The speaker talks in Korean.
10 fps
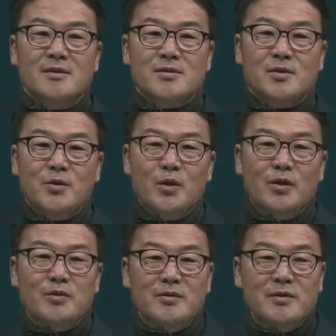저희 교
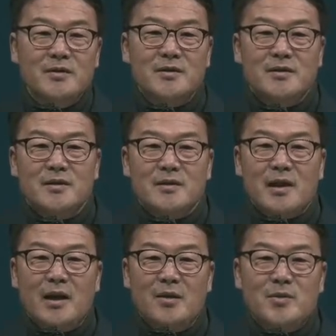어른들
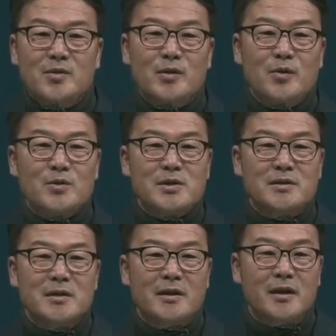다 미국에
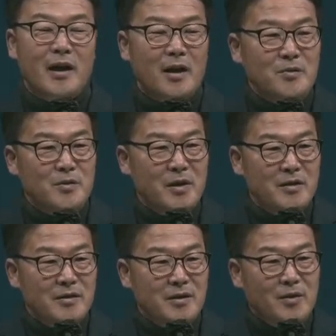오실 때 한국이
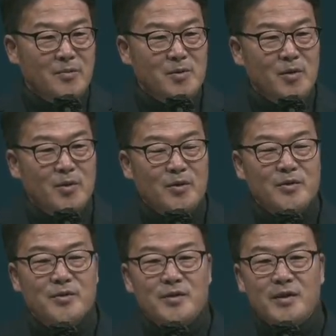그때 너무
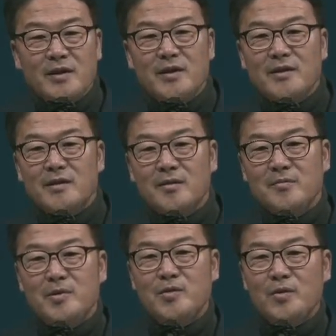어려웠으니까
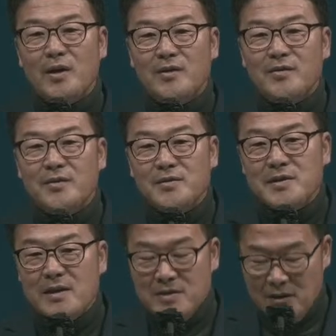미국에 가서
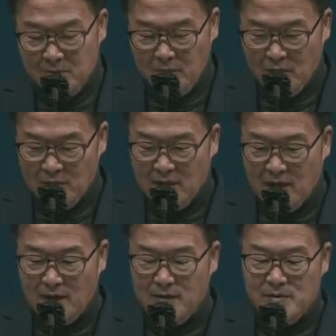잘
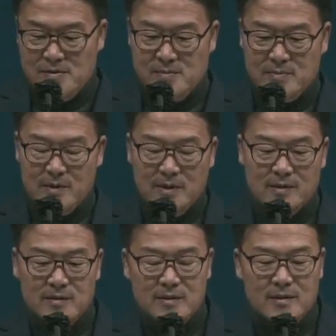살아보겠다라는 것입니다.
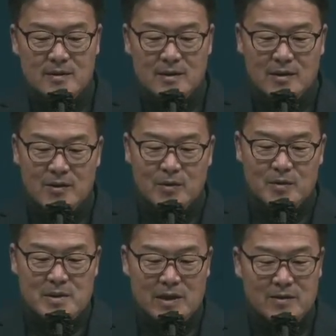그리고
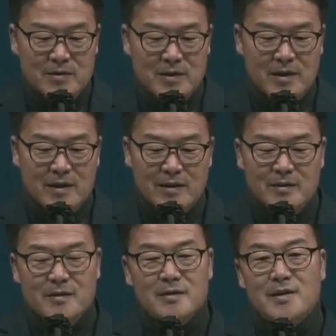
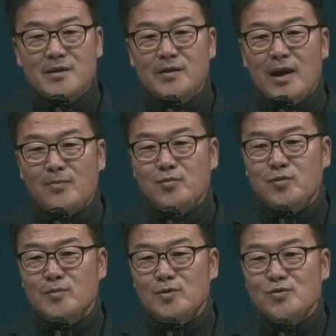자녀들에게는 이런
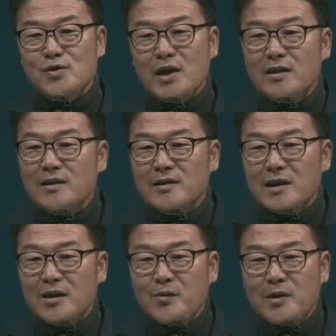아픔을 주지
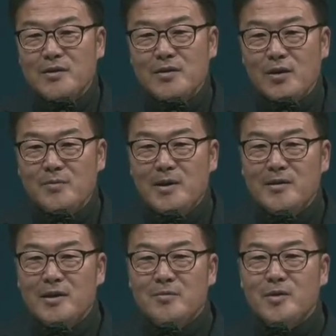않겠다라고 하는 열망
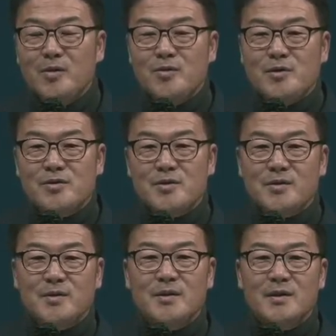때문에 오셨죠.